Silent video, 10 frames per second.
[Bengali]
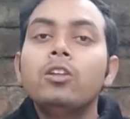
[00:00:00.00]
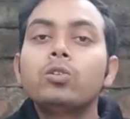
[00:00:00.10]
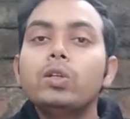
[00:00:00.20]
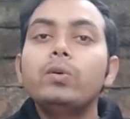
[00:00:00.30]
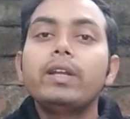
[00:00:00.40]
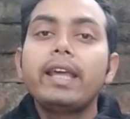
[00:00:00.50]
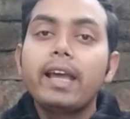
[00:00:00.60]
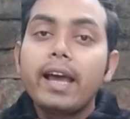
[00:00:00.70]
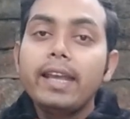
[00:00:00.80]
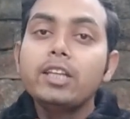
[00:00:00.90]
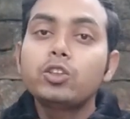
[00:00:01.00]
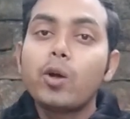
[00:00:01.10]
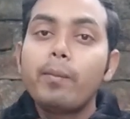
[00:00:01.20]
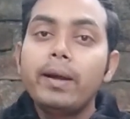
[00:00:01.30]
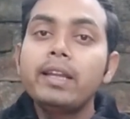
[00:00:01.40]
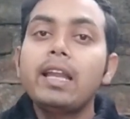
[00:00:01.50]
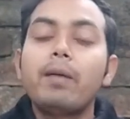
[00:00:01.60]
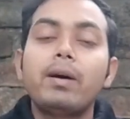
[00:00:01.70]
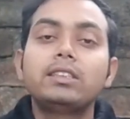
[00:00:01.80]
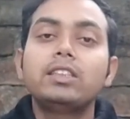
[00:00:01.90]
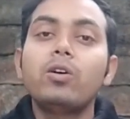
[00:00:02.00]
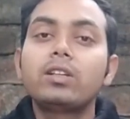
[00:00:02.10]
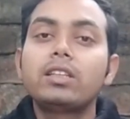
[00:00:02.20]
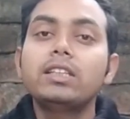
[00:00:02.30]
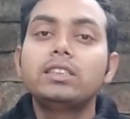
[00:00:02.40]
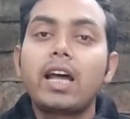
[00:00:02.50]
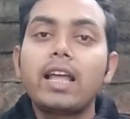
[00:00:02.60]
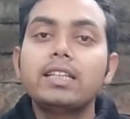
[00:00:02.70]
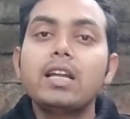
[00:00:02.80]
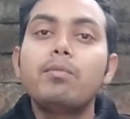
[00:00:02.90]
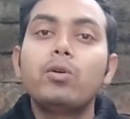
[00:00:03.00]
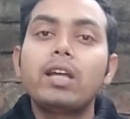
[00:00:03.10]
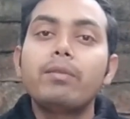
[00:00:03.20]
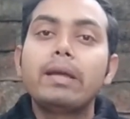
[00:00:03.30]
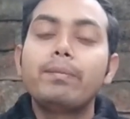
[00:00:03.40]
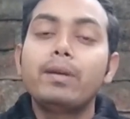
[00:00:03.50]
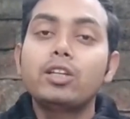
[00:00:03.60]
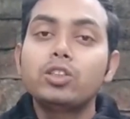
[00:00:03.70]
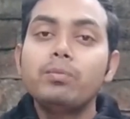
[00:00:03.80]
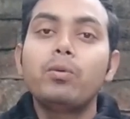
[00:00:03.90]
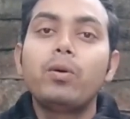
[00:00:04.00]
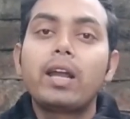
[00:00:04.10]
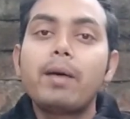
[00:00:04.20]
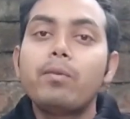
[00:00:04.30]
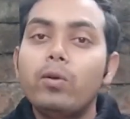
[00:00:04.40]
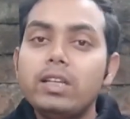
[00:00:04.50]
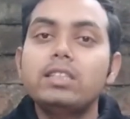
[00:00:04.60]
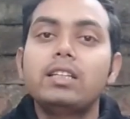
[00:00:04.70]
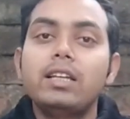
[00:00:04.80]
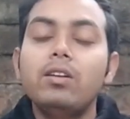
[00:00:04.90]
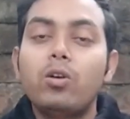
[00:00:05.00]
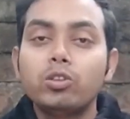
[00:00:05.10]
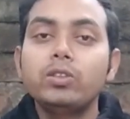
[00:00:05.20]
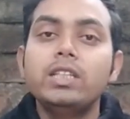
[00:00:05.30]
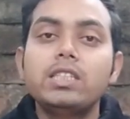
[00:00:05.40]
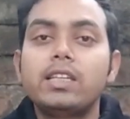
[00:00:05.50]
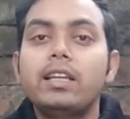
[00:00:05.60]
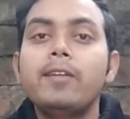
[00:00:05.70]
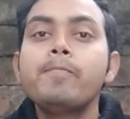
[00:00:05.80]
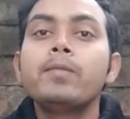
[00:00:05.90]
তো দেখুন এখানে সবারই নাম আছে অর্থাৎ যারা যারা ভোটার ভেরিফিকেশন প্রোগ্রাম করিয়েছিলেন অংশ নিয়েছিলেন